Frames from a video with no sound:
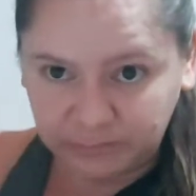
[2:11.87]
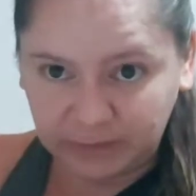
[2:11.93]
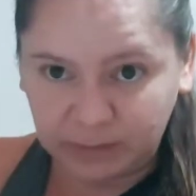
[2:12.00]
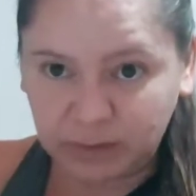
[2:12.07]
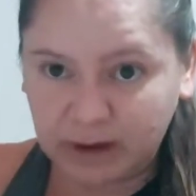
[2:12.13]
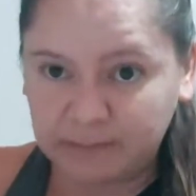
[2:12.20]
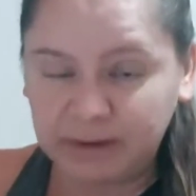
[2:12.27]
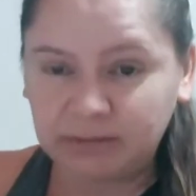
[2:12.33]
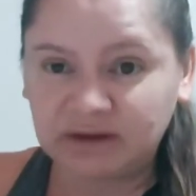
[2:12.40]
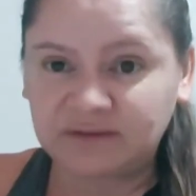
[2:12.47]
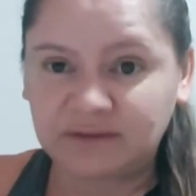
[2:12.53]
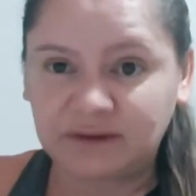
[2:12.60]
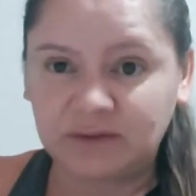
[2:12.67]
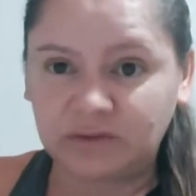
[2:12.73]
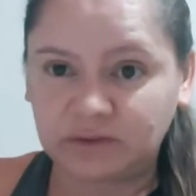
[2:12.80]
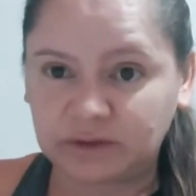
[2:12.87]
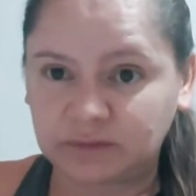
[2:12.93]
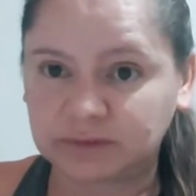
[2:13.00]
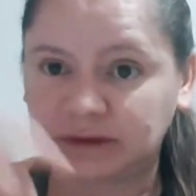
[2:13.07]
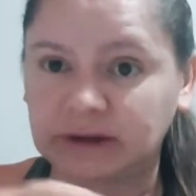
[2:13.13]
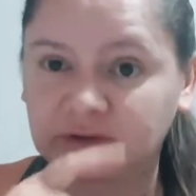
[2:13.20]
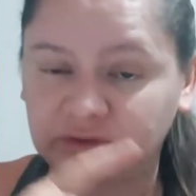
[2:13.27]
e farro o cabelo assim, gente,
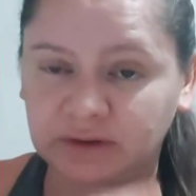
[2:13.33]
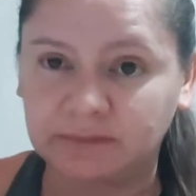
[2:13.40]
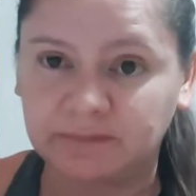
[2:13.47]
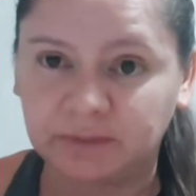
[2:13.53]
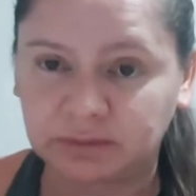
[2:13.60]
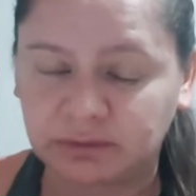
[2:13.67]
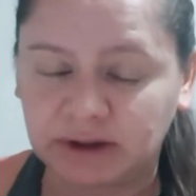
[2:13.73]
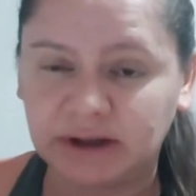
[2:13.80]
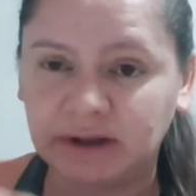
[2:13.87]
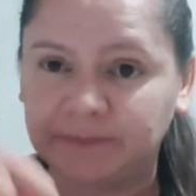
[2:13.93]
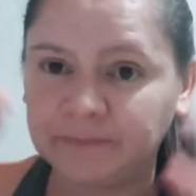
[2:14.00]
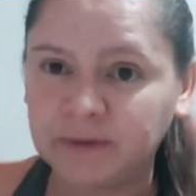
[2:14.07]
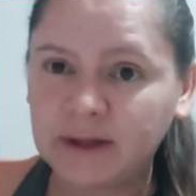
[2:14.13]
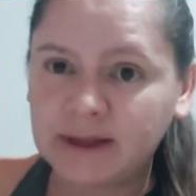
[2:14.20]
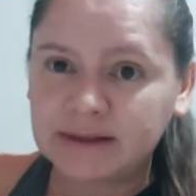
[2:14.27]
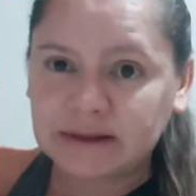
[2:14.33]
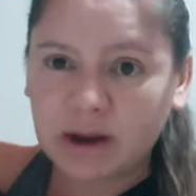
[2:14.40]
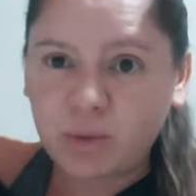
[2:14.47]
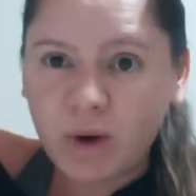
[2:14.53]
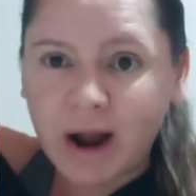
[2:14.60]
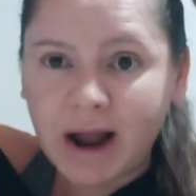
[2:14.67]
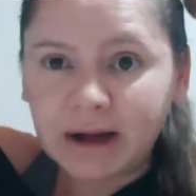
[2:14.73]
vou estar tá deixando a foto aí, tá
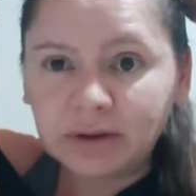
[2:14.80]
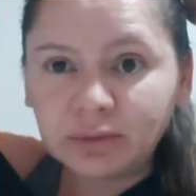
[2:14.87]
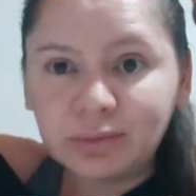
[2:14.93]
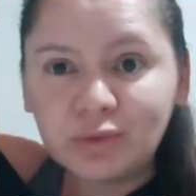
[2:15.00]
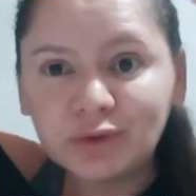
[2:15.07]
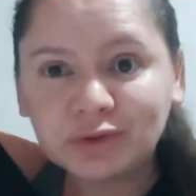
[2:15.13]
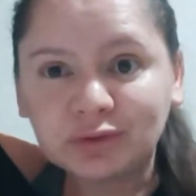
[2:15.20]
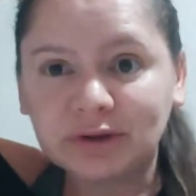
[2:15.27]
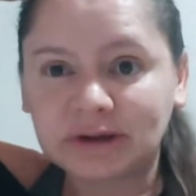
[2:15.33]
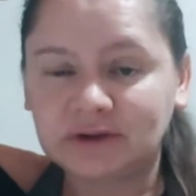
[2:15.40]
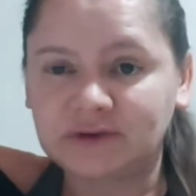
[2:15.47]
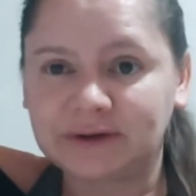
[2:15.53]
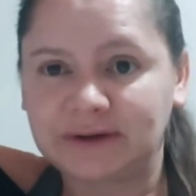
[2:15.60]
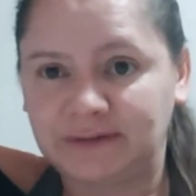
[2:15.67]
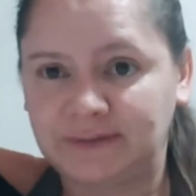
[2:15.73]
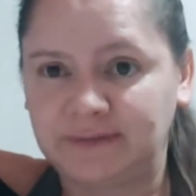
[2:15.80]
um ralo muito grande aqui em